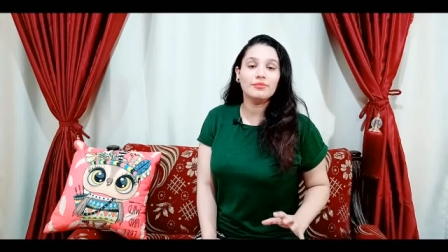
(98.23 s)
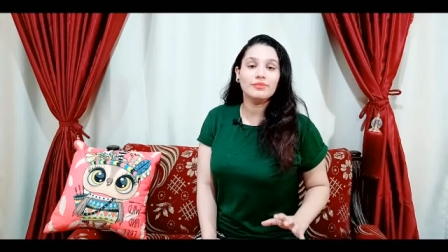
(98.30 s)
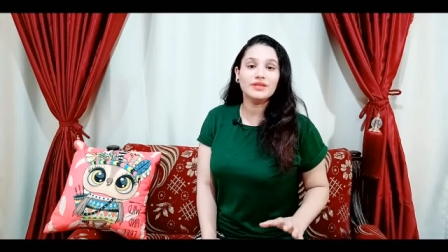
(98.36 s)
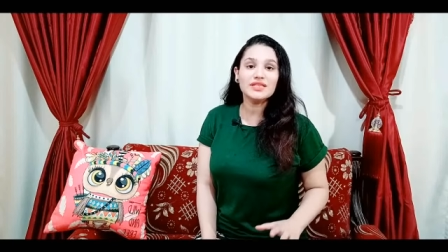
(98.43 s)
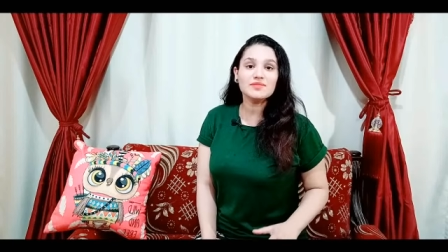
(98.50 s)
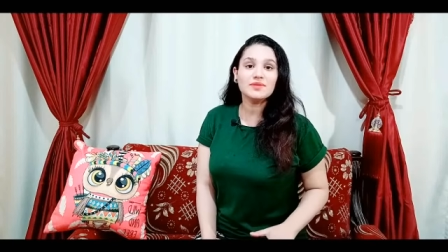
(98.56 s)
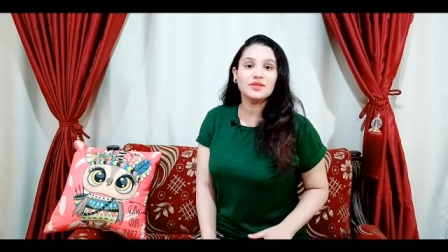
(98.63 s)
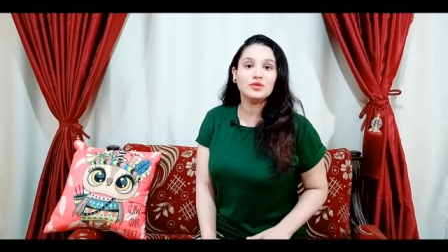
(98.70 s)

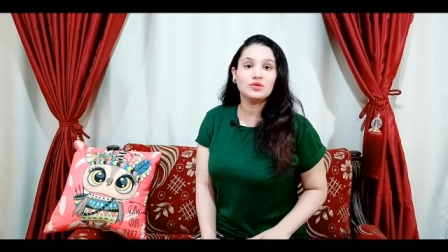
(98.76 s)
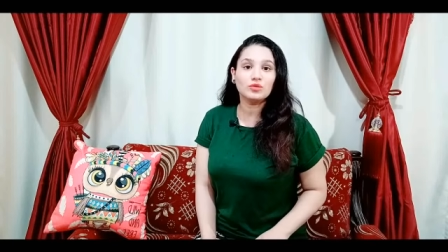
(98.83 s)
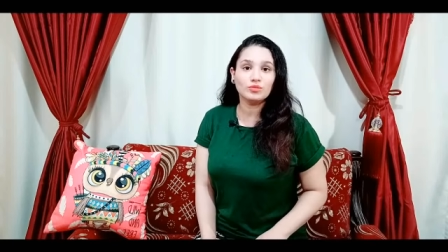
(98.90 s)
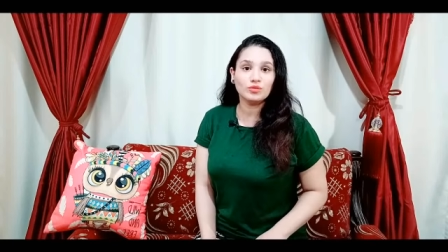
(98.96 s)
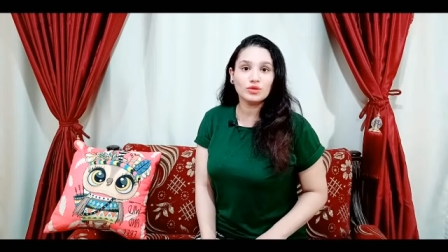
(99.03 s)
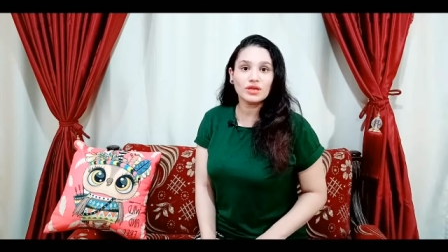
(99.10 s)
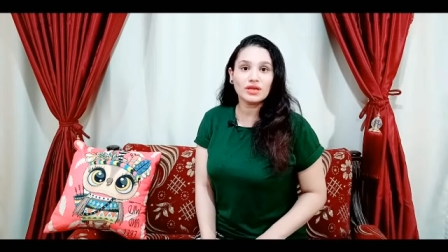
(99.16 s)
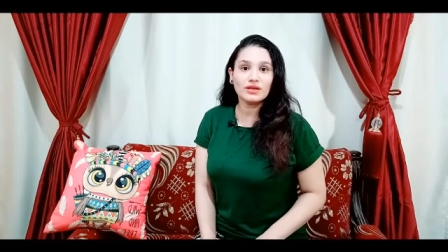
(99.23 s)
بالنسبه
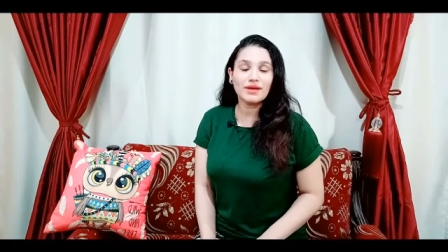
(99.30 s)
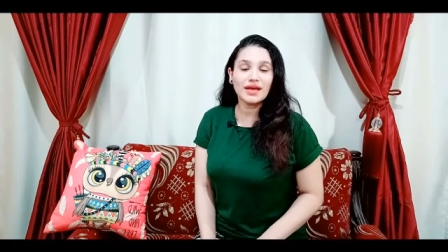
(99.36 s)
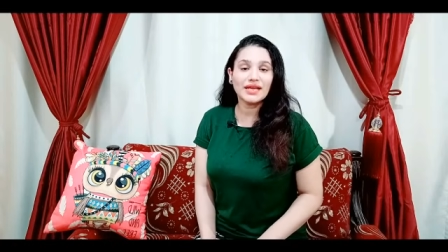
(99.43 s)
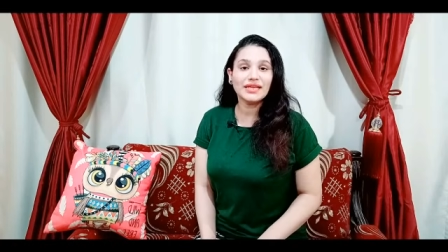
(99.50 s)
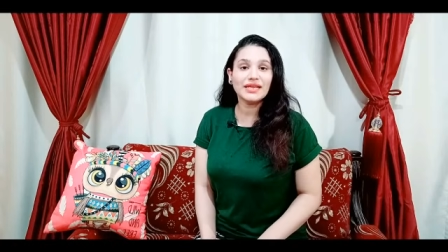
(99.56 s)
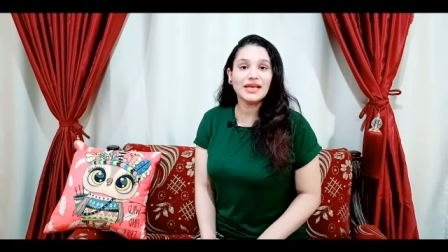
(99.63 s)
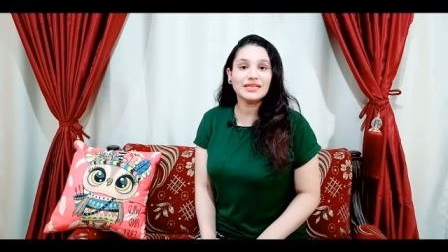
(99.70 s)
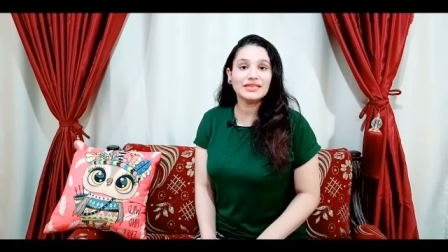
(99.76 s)
للامور
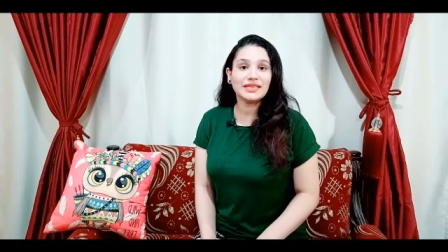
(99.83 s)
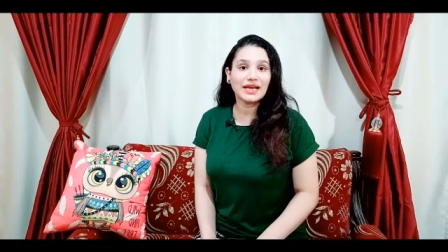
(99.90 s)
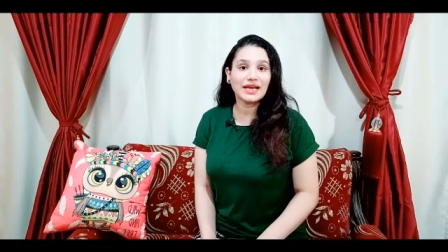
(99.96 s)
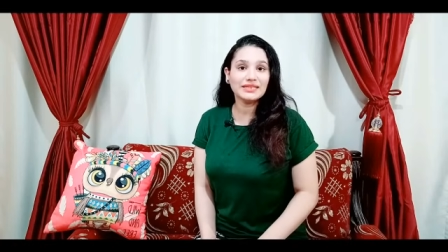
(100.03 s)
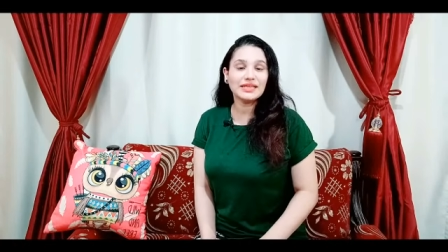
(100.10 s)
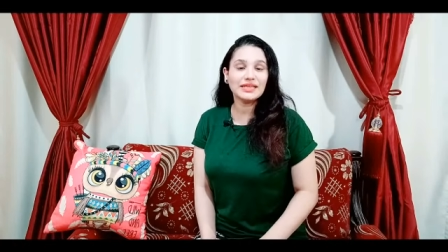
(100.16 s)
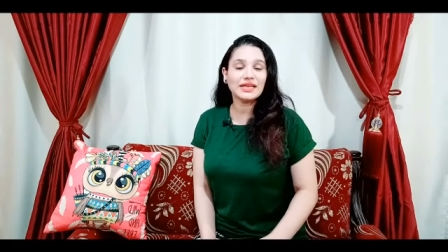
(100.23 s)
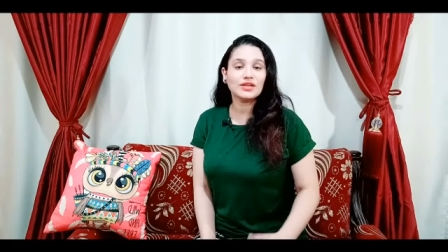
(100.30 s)
المهنيه انت
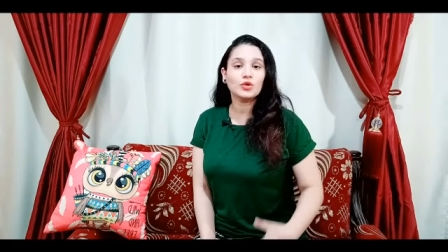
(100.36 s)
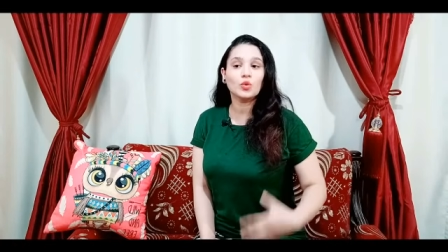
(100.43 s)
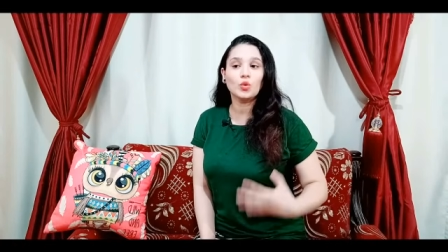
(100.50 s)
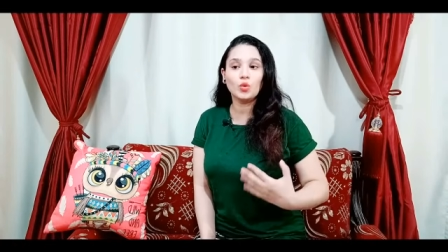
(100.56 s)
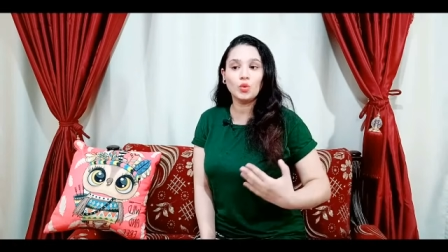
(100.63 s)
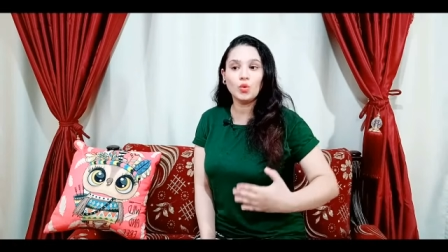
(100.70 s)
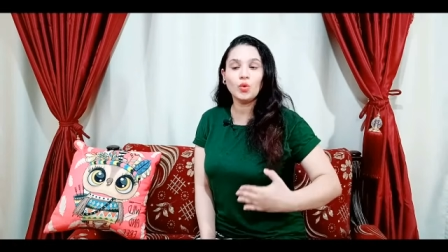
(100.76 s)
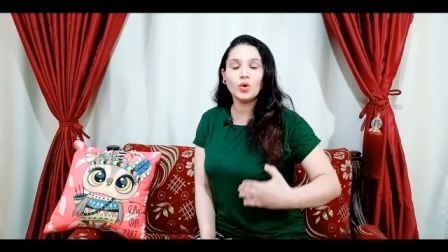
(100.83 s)
عندك
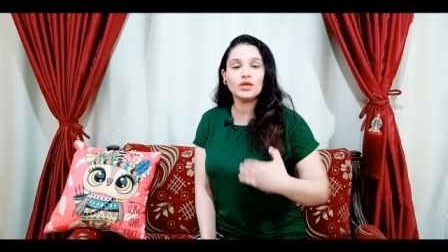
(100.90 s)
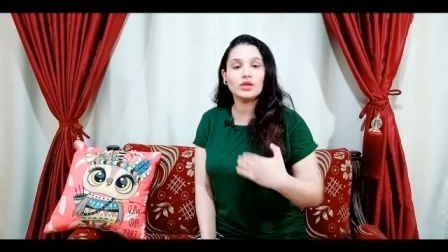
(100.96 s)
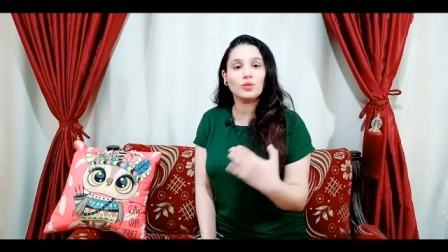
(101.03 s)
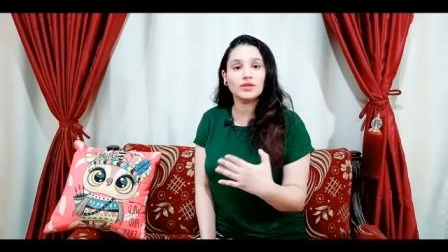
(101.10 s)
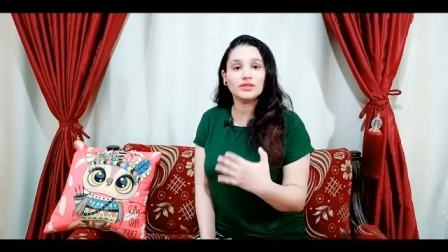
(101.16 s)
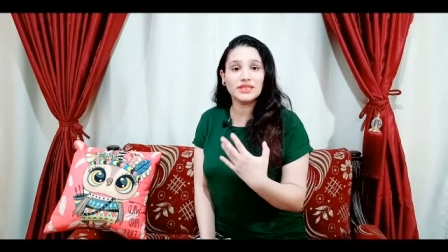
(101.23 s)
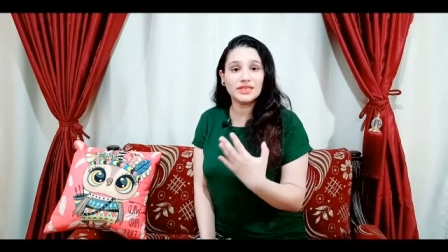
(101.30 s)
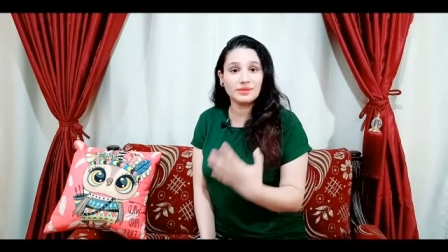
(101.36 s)
الرجوع
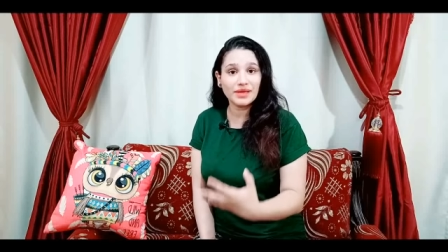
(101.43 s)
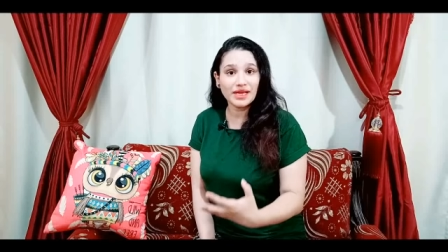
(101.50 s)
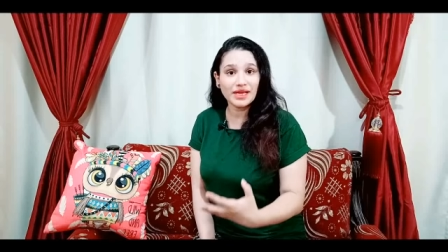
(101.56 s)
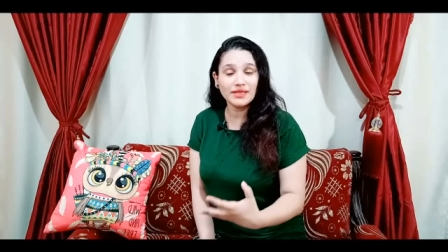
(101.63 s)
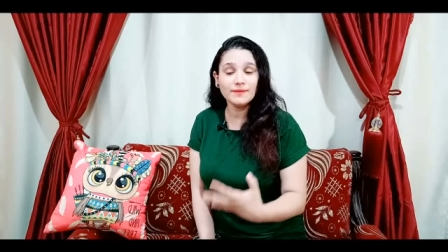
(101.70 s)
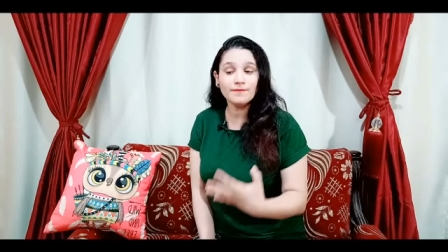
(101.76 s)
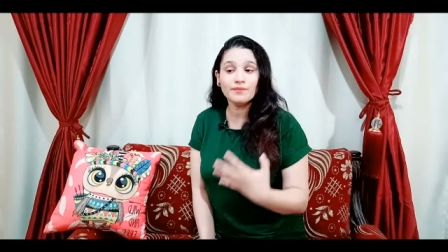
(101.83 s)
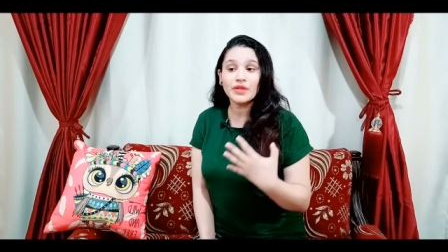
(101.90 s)
لوضع
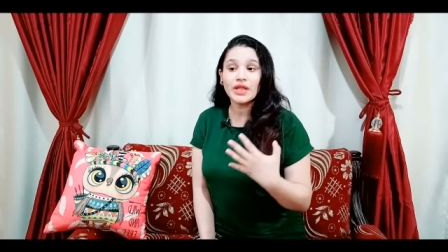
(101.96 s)
مهني